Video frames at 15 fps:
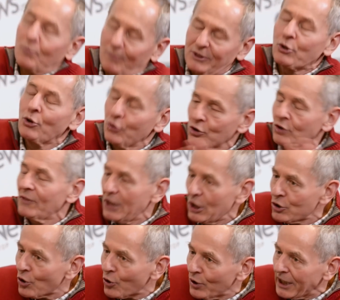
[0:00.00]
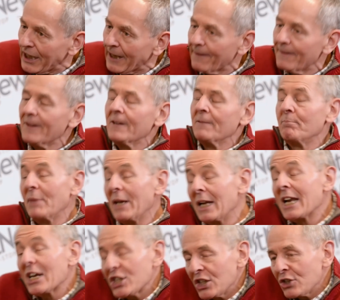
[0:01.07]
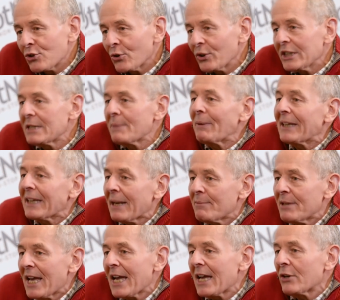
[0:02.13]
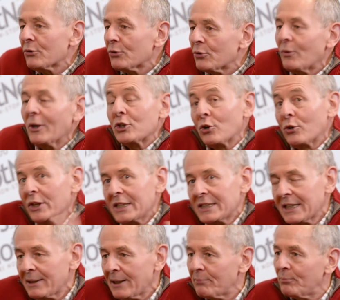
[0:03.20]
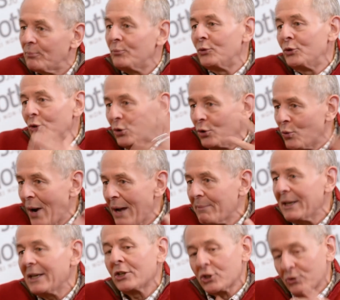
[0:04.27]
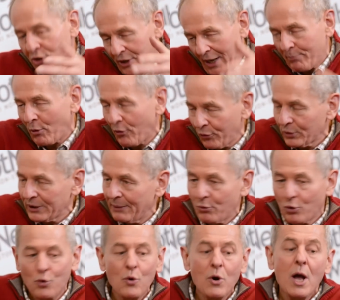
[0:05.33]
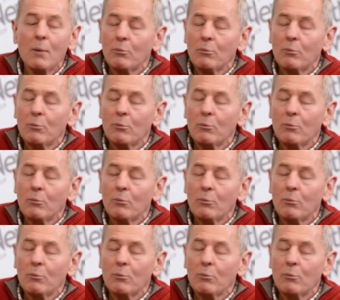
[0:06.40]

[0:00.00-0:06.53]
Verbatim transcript: parce que l'Union soviétique, je connais, mais la Chine, je ne connaissais pas très bien. Euh, je connaissais de loin, mais j'ai approfondi beaucoup.